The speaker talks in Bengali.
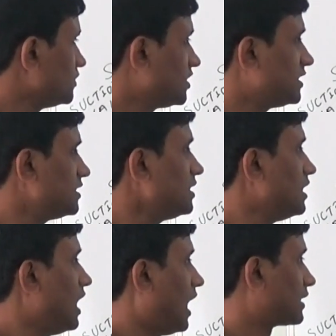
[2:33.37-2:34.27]
ঠিক আছে
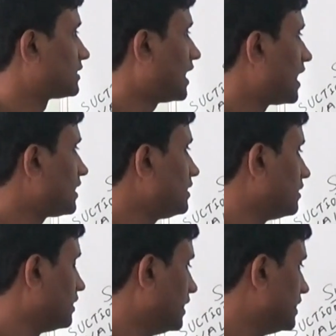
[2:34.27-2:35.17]
আর তার
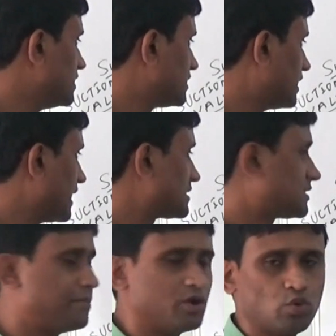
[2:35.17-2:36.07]
এই যে
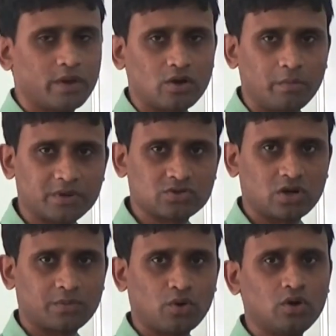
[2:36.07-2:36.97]
গ্যাসটা বেরোবে কম্প্রেস
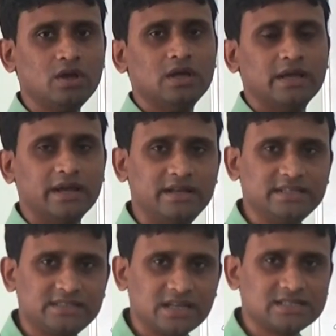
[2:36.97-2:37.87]
হওয়ার পর এই
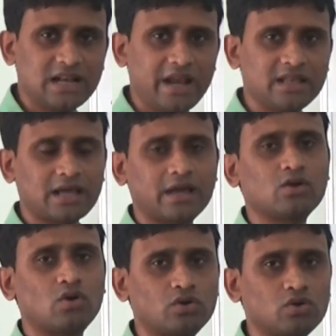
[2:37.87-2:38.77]
ডিসচার্জ লাইনে তাকে
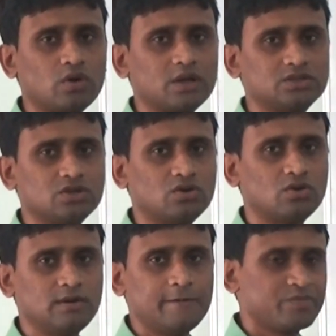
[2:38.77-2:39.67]
কন্ট্রোল করার জন্য
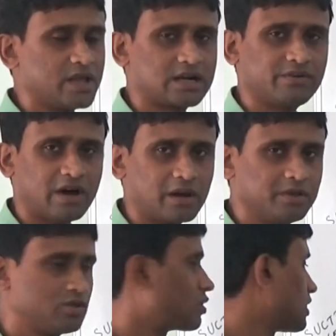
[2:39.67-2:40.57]
একটা
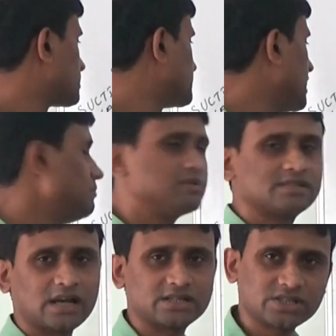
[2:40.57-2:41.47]
বাল্বের দরকার সেম
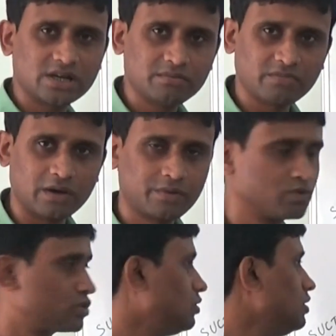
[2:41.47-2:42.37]
সাকশন বাল্বের
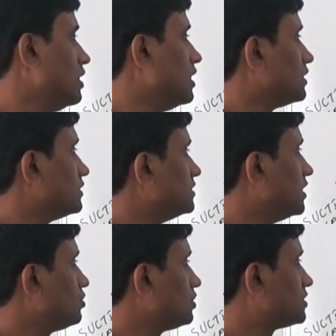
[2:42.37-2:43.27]
মতন
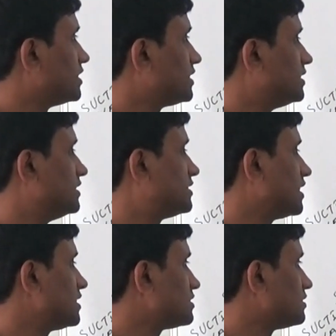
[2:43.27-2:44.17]
যেহেতু সে
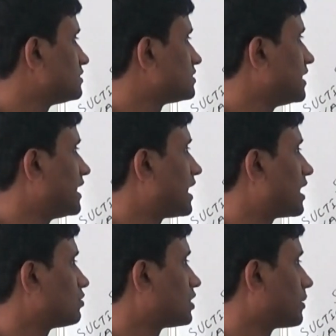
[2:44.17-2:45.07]
ডিসচার্জ সাইড
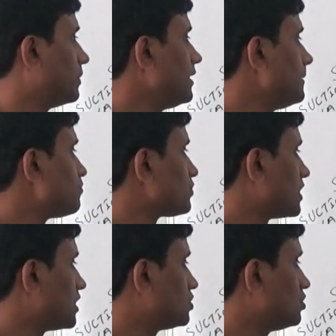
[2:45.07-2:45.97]
লাগানো থাকবে
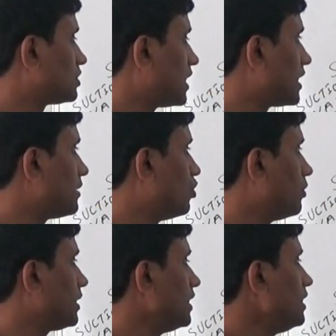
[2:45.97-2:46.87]
তার জন্য তার নাম
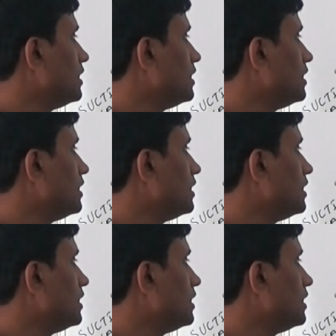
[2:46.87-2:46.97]
হবে কি